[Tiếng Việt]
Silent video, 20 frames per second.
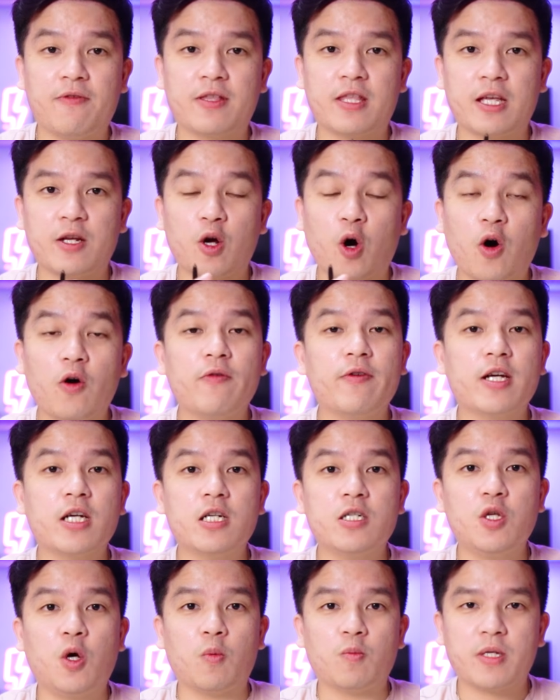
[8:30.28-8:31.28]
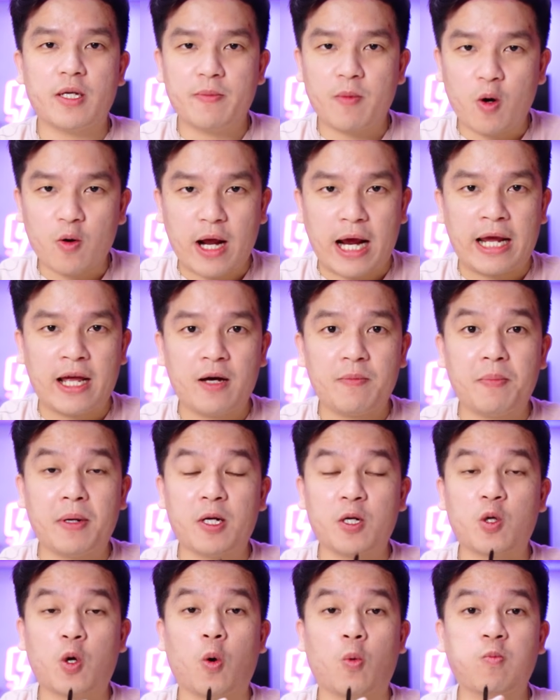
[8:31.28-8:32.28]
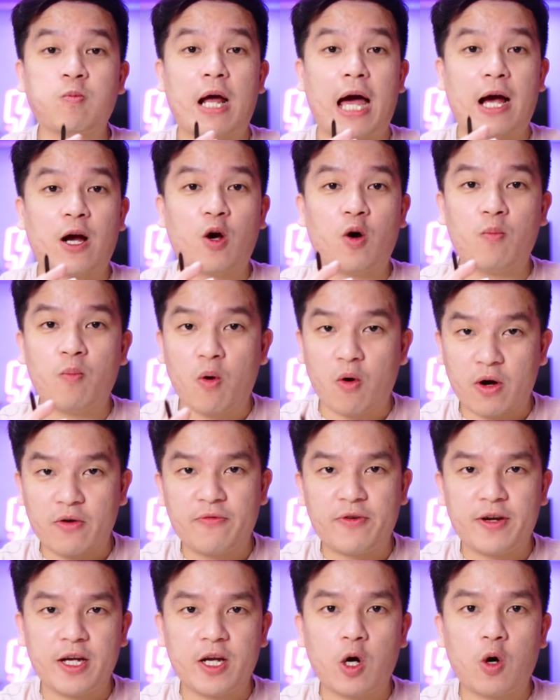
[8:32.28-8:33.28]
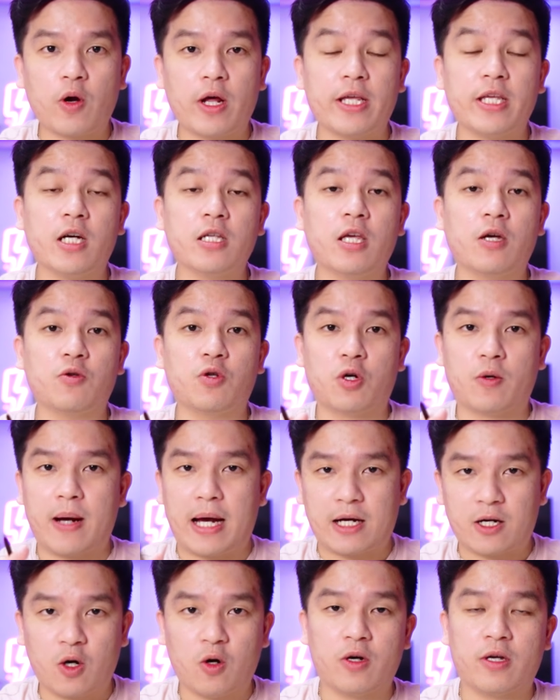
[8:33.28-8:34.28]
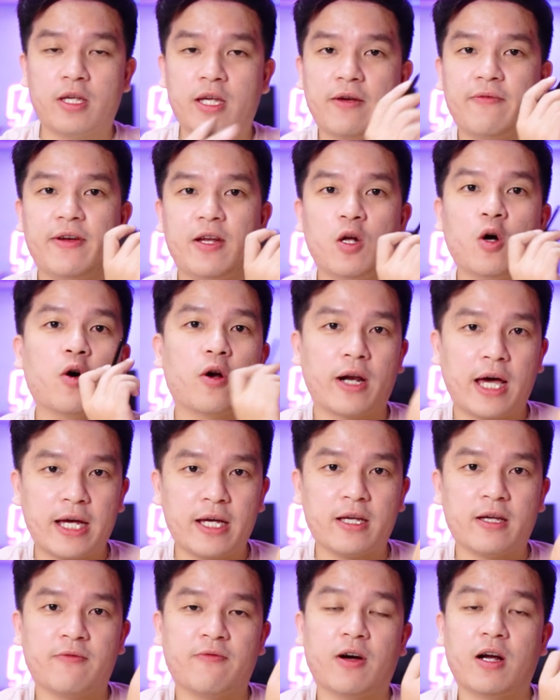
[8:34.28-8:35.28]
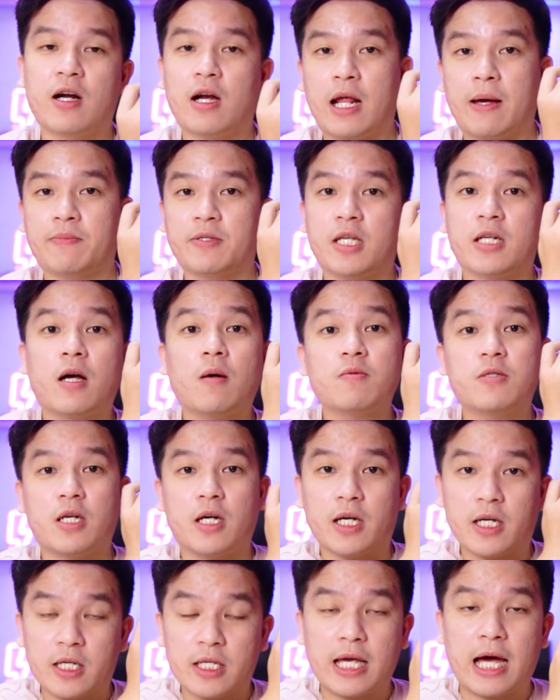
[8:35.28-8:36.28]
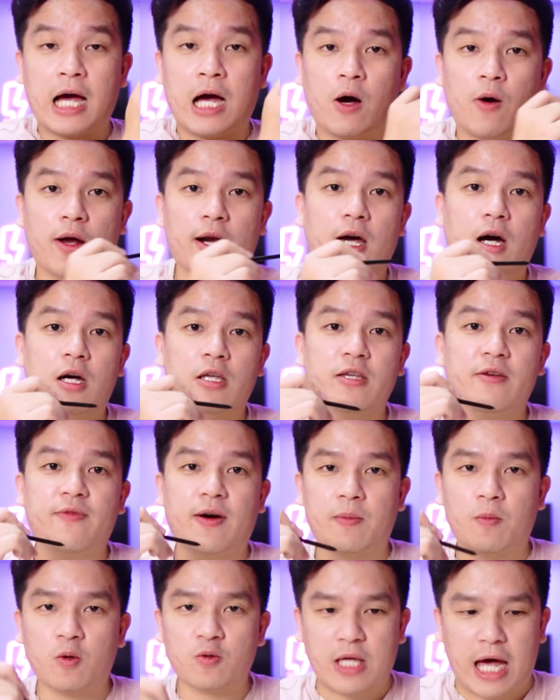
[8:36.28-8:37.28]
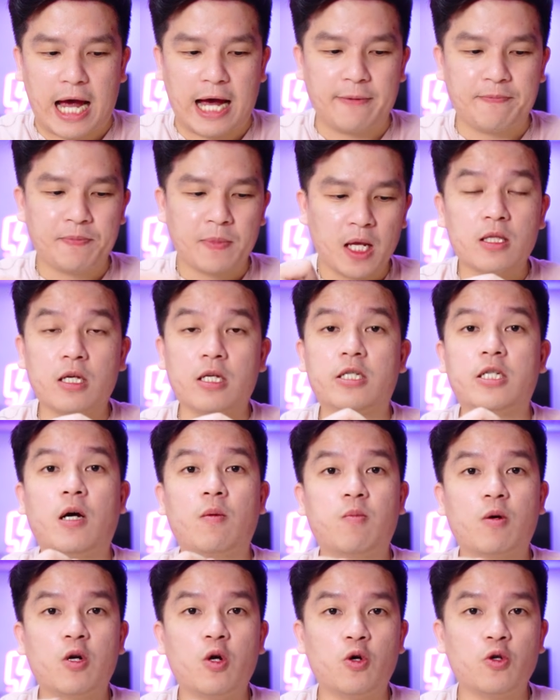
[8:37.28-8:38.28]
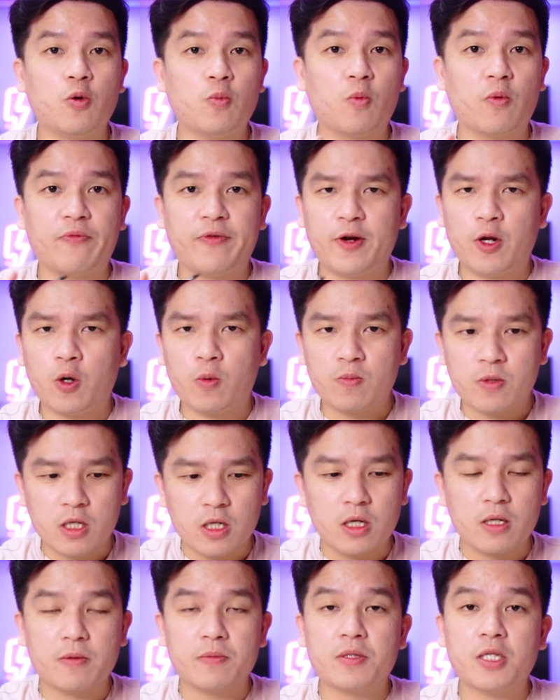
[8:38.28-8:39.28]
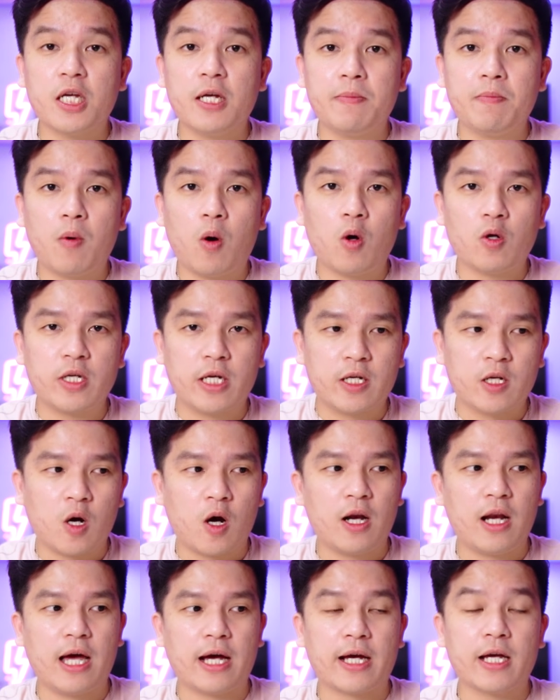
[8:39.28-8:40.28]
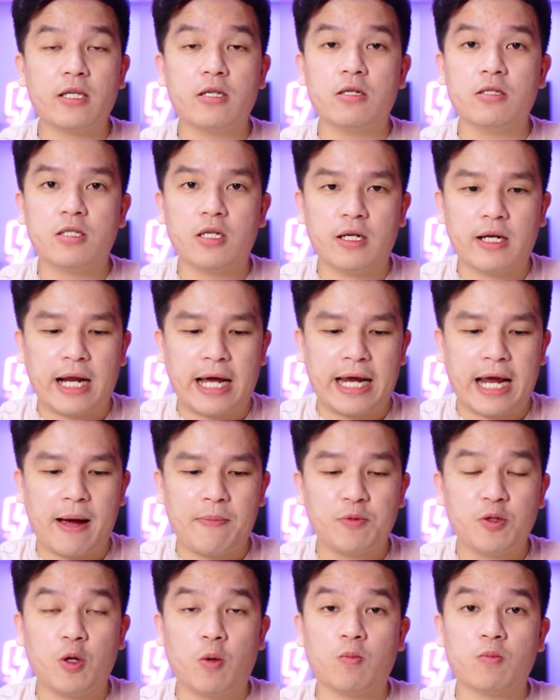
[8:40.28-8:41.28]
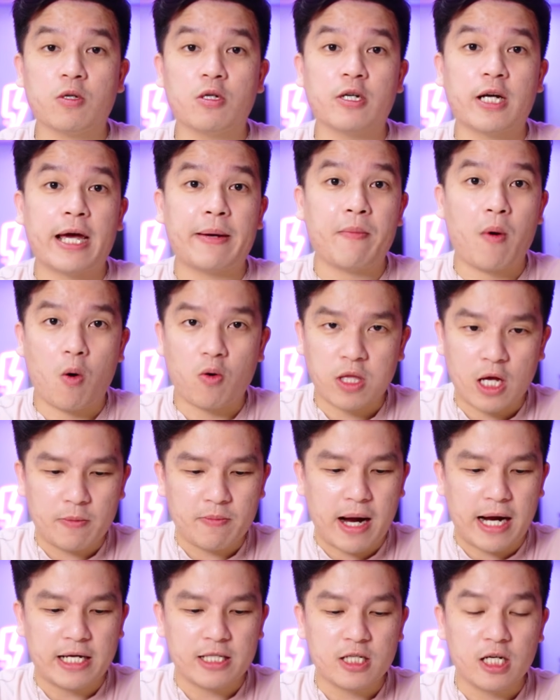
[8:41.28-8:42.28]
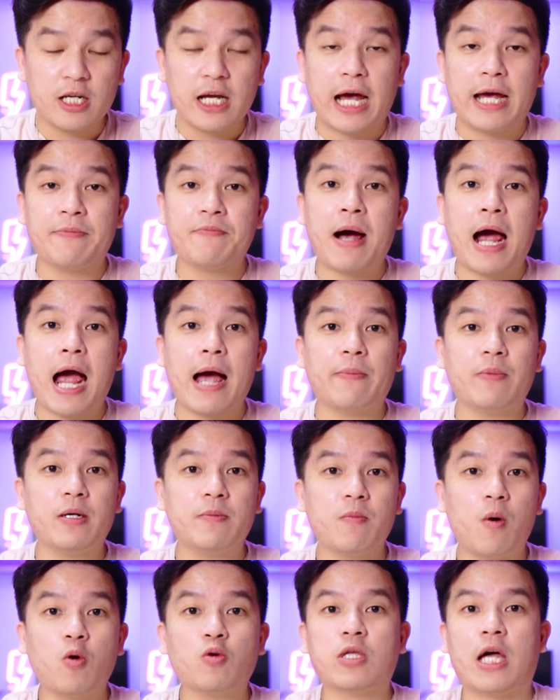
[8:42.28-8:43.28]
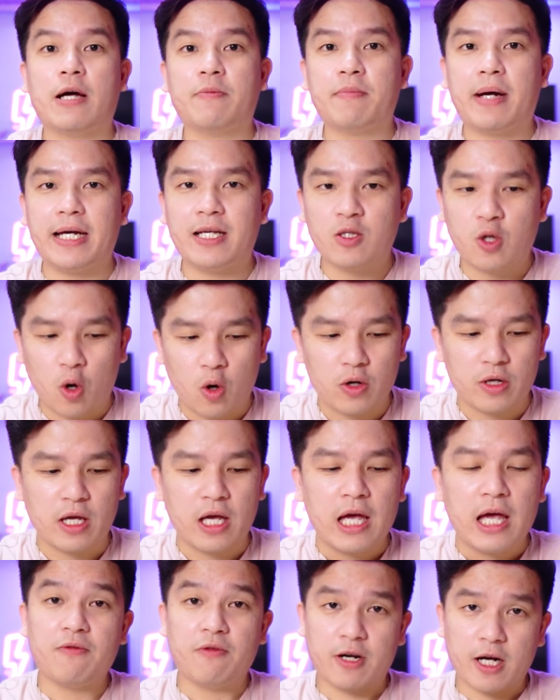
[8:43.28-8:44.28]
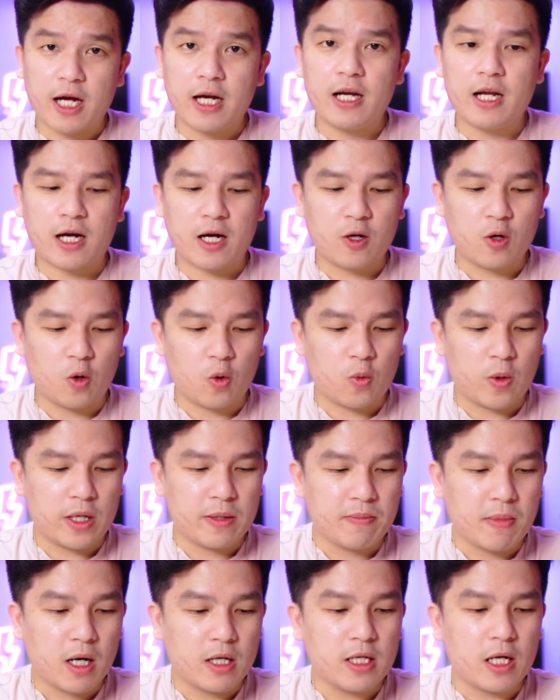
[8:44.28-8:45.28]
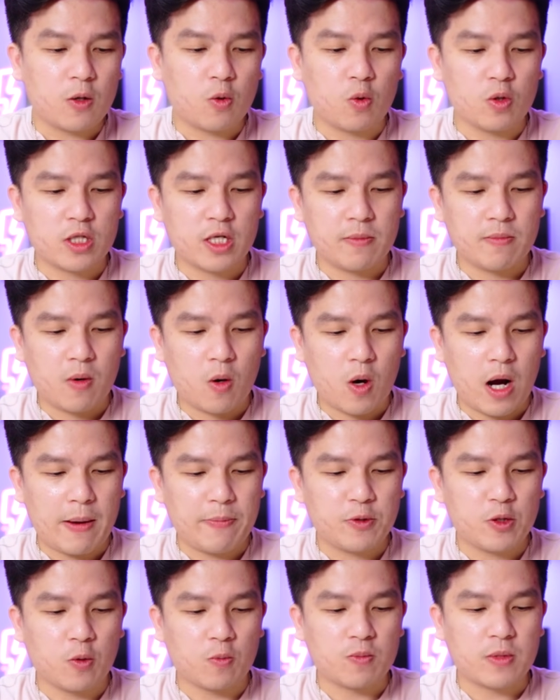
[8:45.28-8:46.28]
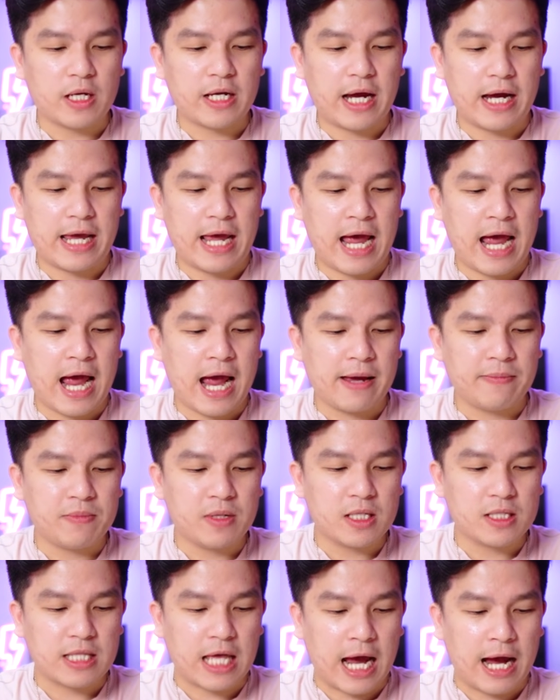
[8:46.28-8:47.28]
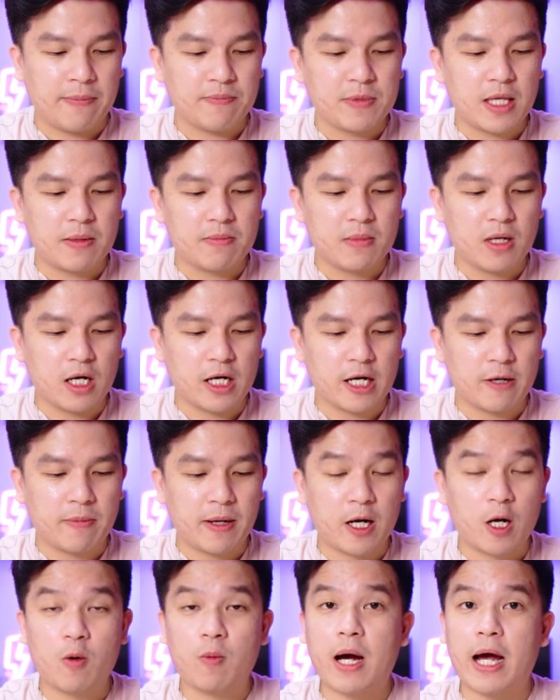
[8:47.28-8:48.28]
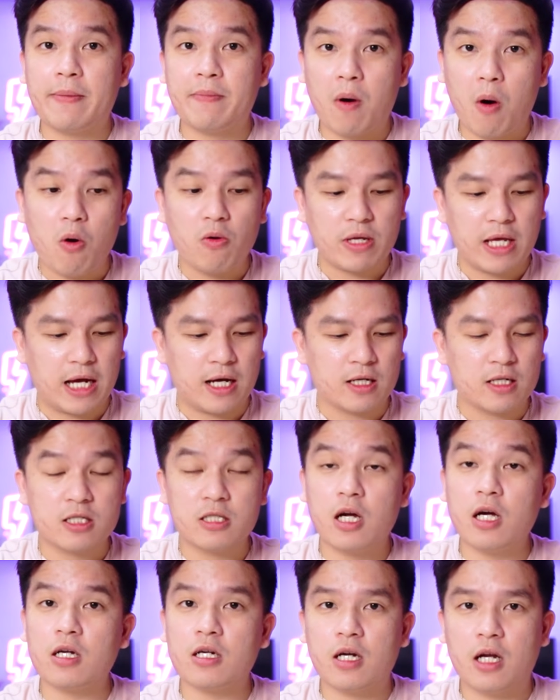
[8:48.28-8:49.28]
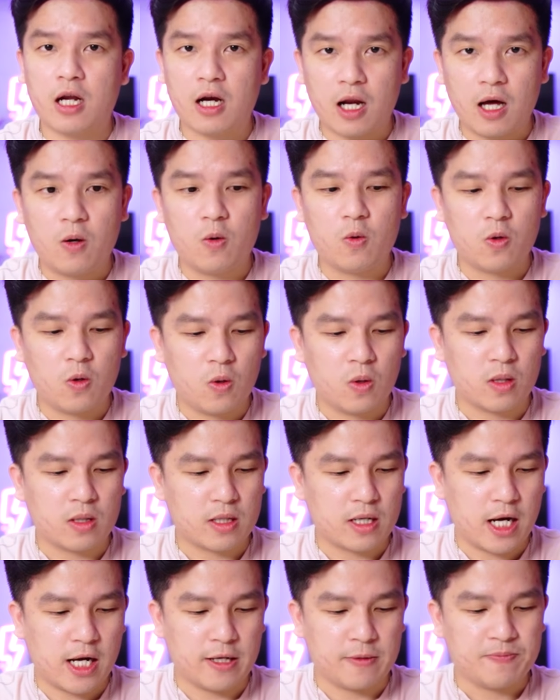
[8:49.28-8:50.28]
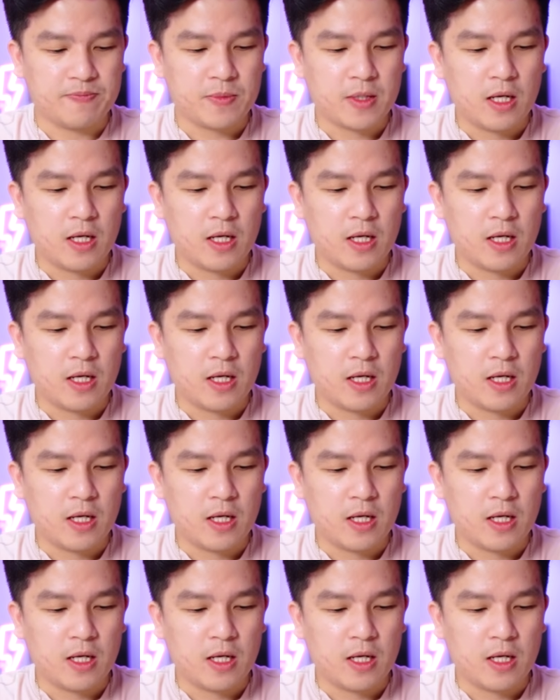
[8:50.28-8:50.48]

thì đối với cái ứng dụng Timo này á, mình cũng đã có một cái video để giới thiệu cho các bạn rồi cái video ở đây vẫn nằm trên góc chữ y nha hoặc là ở dưới phần mô tả thì trong cái nội dung của video hôm trước Timo chỉ nói là cái chương trình này áp dụng từ ngày 1 tháng 7 tới ngày 31 tháng 7 thôi và đây là cái nội quy mới nhất của Timo áp dụng tới ngày 28 tháng 10 năm 2021 nha rất là lâu luôn đây